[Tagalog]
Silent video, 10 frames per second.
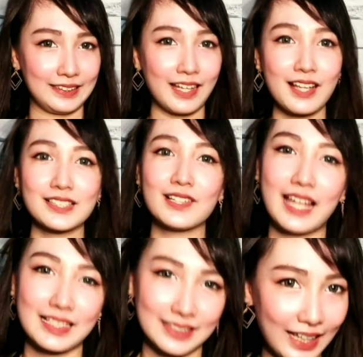So
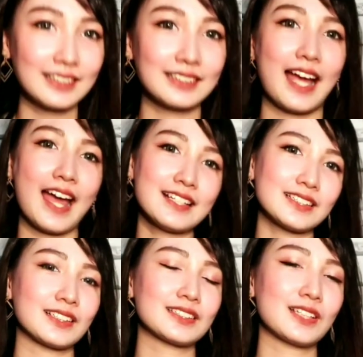that's it,
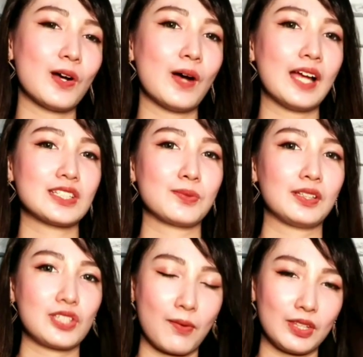guys. So I just want
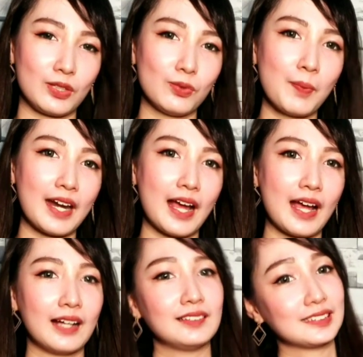to share with you
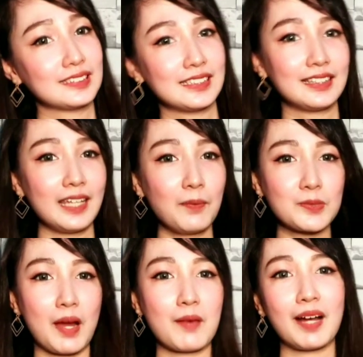para tips
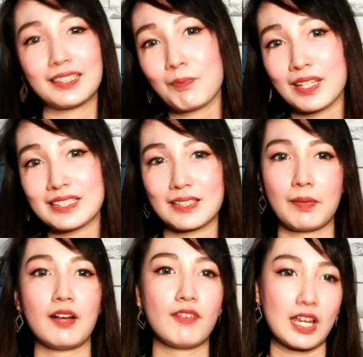para makatipid sa
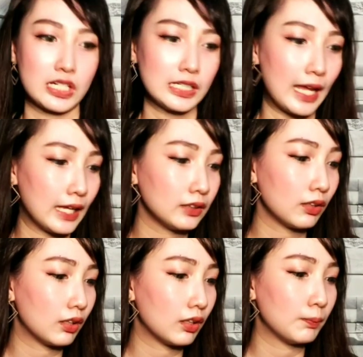mga fashion and
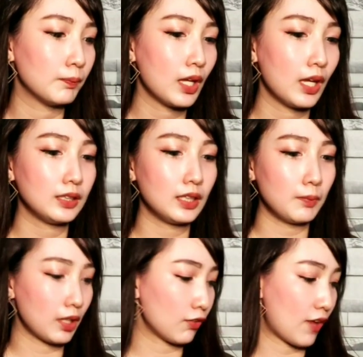um, hindi
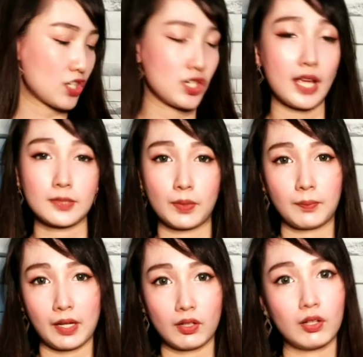naman ako fashion expert
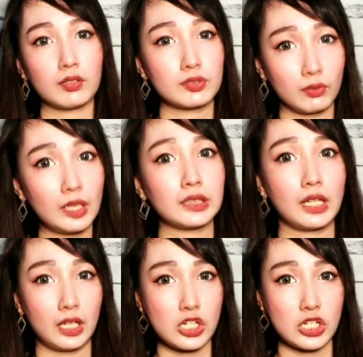pero gusto ko lang
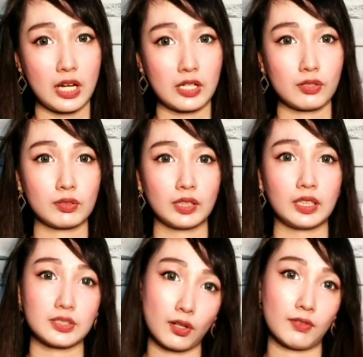talagang i-share yung
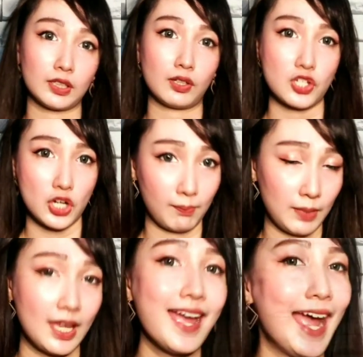na-discover ko on Shopee.
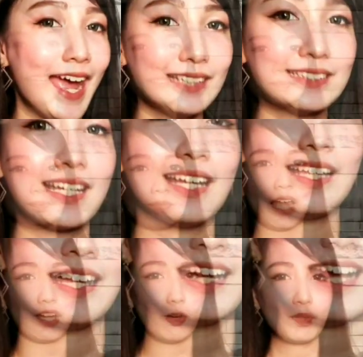And I
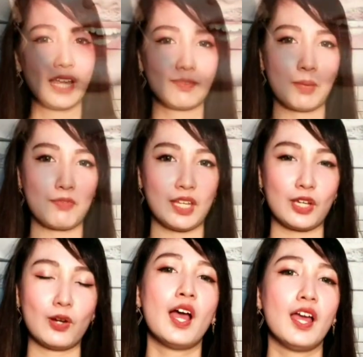hope you like my
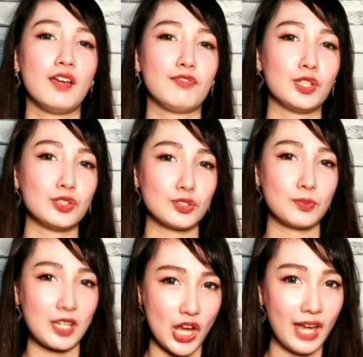video. If you're new to
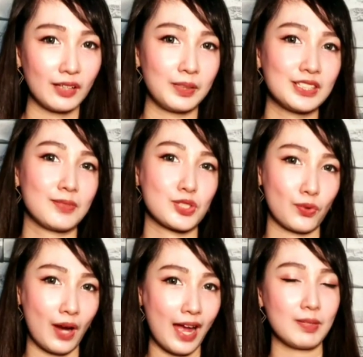my channel, please
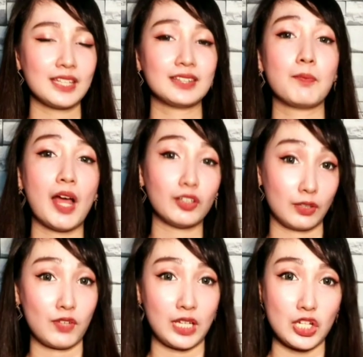subscribe, hit the bell
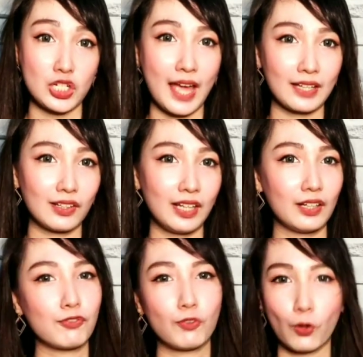notification icon, and
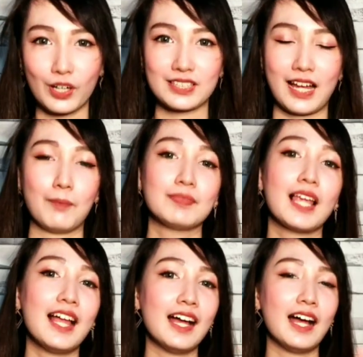of course, um,
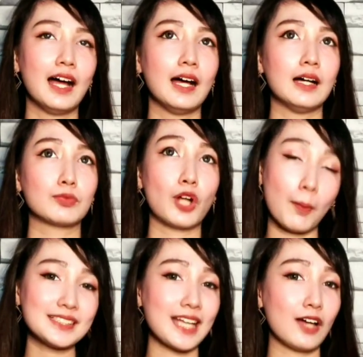um,
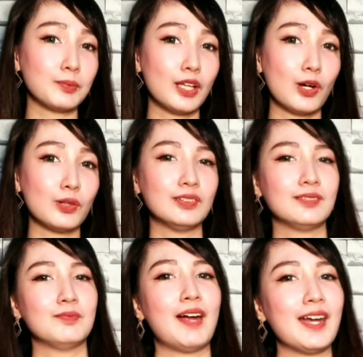comment down below
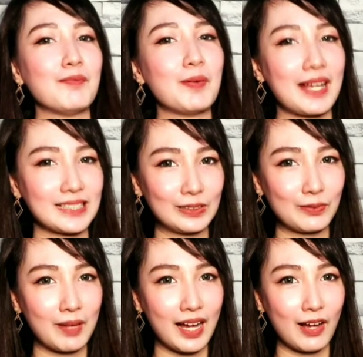para mabasa ko
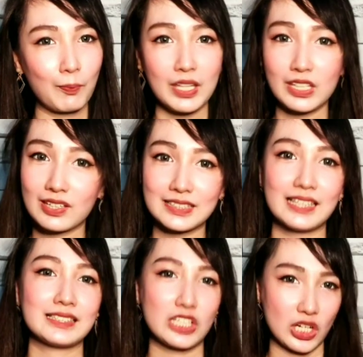yung mga opinions
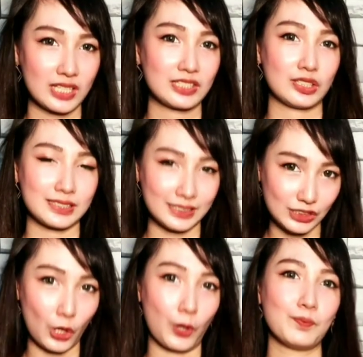and suggestions
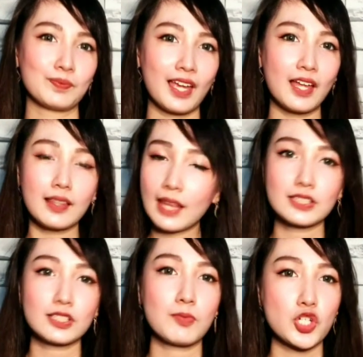nyo. Thank you
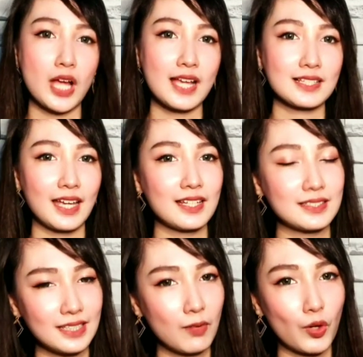so much guys again, it's
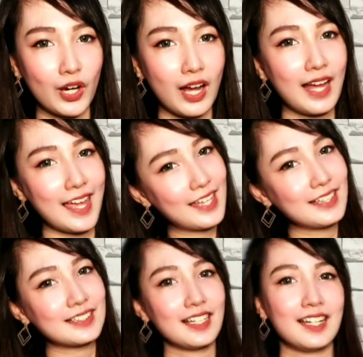Zia Borja
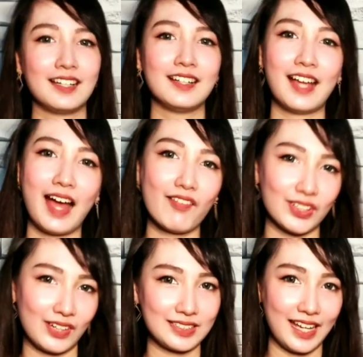and have a
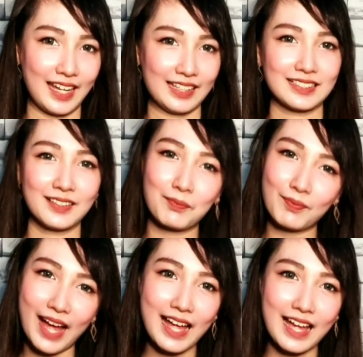great day ahead.
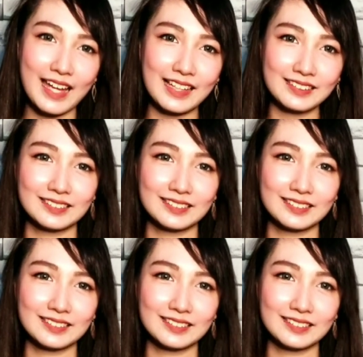Bye!